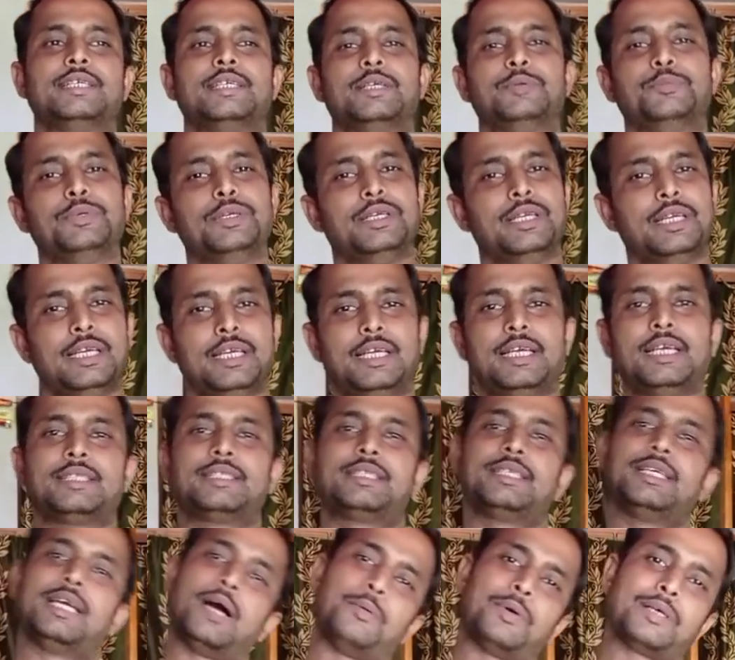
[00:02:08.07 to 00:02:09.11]
টিফিন নিয়ে
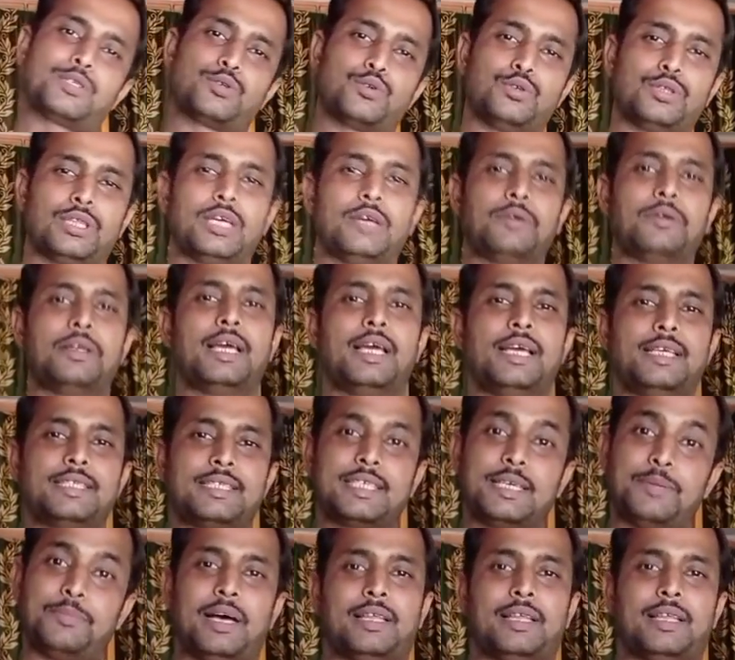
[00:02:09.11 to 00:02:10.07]
যাচ্ছি আবার সন্ধ্যাবেলা এসে